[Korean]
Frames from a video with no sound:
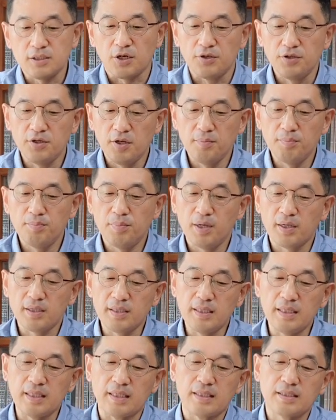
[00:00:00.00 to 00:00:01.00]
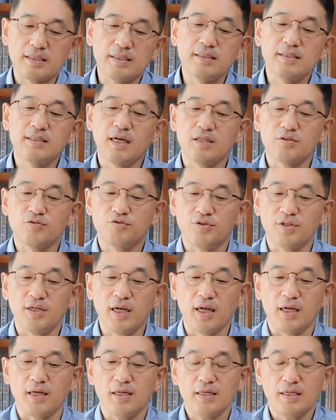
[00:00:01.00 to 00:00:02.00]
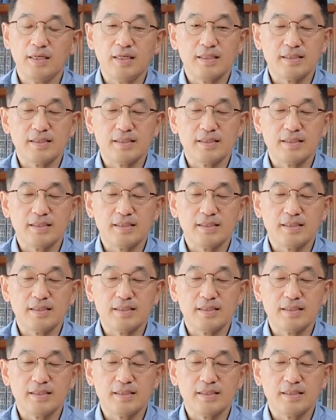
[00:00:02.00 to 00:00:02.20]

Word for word: 전염병이 끝난 후에